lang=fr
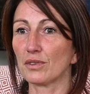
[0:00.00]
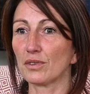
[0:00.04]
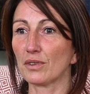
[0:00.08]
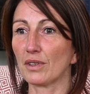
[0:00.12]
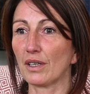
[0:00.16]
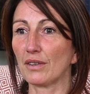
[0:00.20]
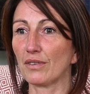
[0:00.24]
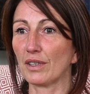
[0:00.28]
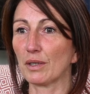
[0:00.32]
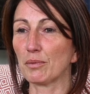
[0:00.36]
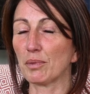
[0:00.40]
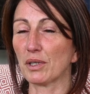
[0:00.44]

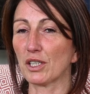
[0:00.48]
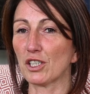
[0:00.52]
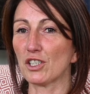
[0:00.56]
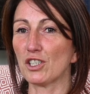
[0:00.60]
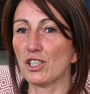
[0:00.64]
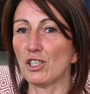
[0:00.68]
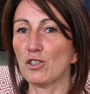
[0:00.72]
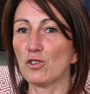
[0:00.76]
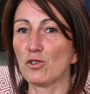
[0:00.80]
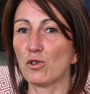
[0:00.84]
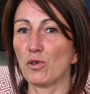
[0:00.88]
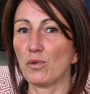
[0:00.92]
avec
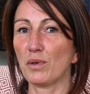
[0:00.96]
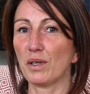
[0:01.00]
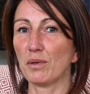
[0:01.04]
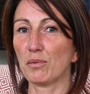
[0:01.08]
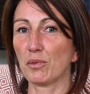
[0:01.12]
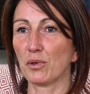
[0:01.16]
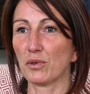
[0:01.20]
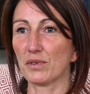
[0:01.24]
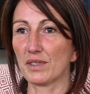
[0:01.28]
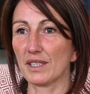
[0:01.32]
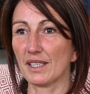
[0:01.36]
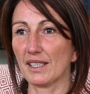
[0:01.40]
Brigitte, je lui ai
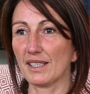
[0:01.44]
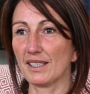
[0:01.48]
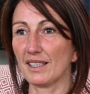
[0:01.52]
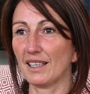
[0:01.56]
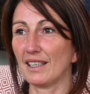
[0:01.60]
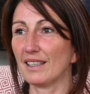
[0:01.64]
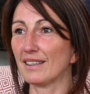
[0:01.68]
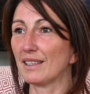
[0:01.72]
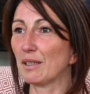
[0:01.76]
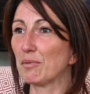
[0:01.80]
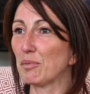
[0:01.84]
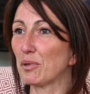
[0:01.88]
demandé s'il
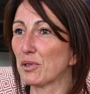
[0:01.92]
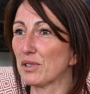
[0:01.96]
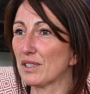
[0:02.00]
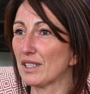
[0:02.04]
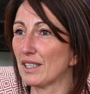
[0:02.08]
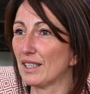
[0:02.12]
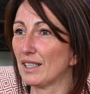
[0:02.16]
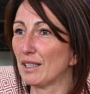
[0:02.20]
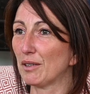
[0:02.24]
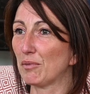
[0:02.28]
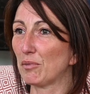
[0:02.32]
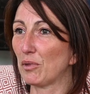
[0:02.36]
était
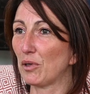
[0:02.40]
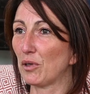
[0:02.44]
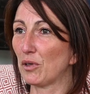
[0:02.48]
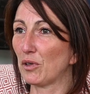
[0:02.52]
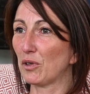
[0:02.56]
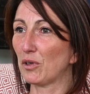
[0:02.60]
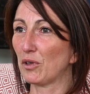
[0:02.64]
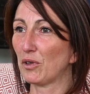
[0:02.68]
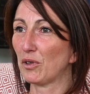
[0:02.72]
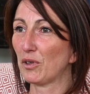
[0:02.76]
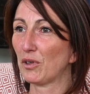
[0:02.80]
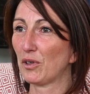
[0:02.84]
possible
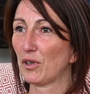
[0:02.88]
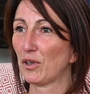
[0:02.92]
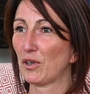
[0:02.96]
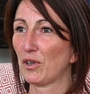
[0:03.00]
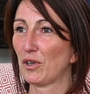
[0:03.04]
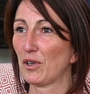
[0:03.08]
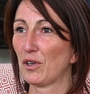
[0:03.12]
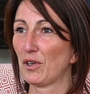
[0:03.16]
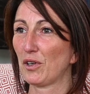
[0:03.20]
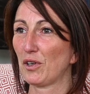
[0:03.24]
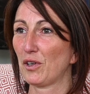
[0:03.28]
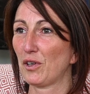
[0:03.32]

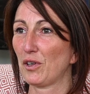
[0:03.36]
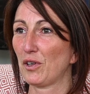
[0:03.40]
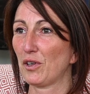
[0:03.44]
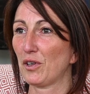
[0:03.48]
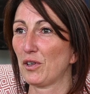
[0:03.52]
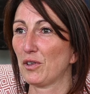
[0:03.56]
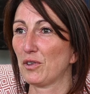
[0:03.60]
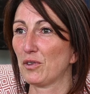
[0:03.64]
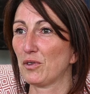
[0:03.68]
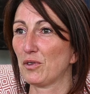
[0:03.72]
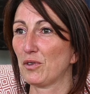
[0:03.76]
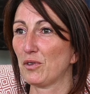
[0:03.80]

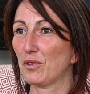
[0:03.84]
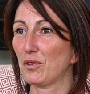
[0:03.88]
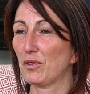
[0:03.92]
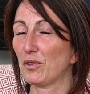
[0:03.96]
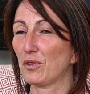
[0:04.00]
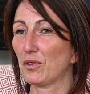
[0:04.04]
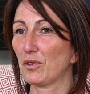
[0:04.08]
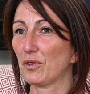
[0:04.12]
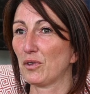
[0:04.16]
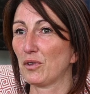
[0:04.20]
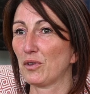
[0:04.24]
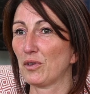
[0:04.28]

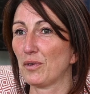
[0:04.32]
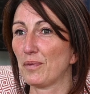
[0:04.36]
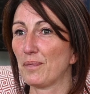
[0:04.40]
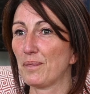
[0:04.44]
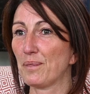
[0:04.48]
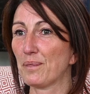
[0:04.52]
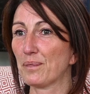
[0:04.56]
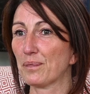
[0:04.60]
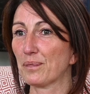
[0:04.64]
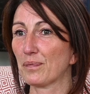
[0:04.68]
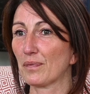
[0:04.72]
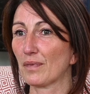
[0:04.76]
de,
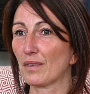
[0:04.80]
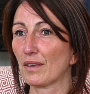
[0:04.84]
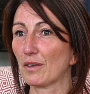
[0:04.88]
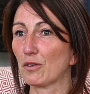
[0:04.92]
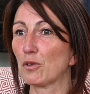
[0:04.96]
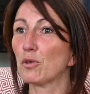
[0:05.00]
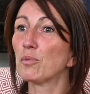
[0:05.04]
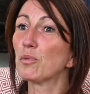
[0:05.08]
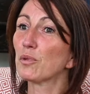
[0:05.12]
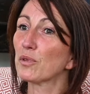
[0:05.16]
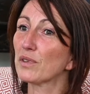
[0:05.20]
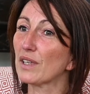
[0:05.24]
de,
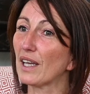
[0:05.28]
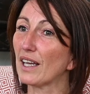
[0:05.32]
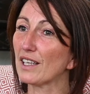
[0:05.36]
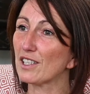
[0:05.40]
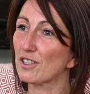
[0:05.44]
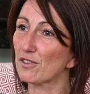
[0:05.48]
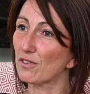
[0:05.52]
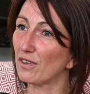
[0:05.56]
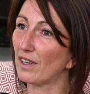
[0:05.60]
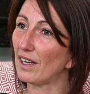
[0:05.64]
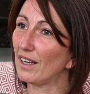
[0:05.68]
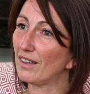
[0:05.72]
monter à
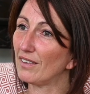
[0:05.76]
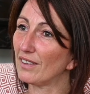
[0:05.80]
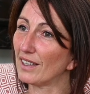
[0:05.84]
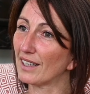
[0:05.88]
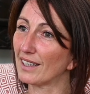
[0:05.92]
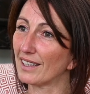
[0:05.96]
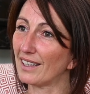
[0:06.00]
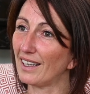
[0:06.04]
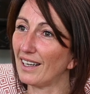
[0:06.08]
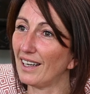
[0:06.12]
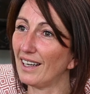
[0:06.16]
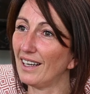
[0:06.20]
cheval
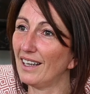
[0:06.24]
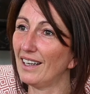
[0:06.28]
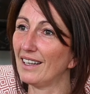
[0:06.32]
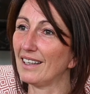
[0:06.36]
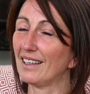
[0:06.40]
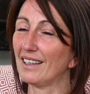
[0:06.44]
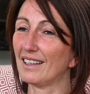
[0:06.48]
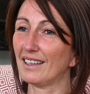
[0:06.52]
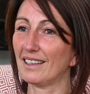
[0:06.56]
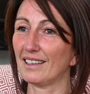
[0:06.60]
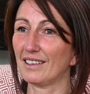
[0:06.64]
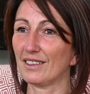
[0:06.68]
avec elle.
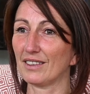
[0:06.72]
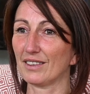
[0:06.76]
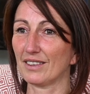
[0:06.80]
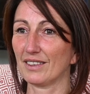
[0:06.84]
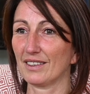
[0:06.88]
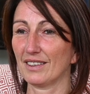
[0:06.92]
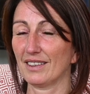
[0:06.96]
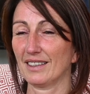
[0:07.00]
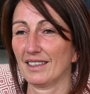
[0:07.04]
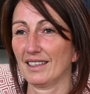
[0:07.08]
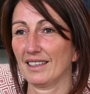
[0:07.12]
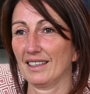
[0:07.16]
Et, euh,
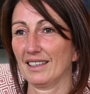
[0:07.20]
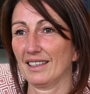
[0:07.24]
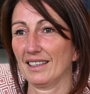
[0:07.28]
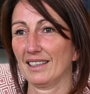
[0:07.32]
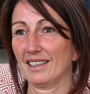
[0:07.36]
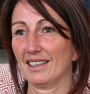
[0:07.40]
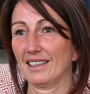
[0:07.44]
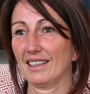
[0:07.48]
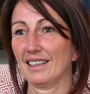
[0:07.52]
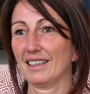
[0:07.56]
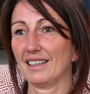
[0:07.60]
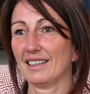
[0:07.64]

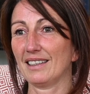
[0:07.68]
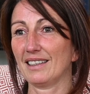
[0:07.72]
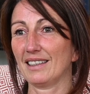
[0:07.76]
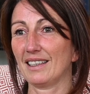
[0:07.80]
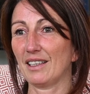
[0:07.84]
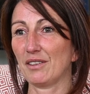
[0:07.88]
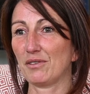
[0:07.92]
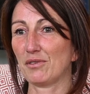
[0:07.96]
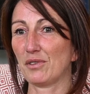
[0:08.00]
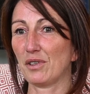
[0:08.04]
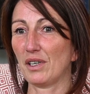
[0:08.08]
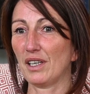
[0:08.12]

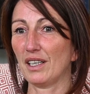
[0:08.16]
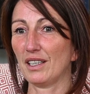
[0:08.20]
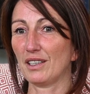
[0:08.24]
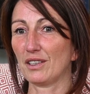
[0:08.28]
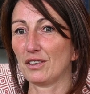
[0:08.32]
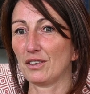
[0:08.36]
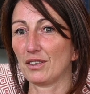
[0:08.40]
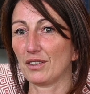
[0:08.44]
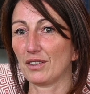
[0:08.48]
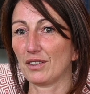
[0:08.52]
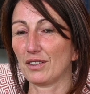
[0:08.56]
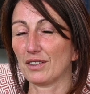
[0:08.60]
d'avoir
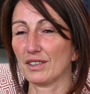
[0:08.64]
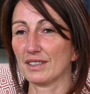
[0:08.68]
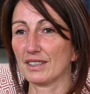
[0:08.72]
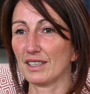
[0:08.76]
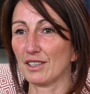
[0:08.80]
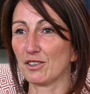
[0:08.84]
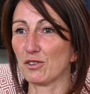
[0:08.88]
euh, cette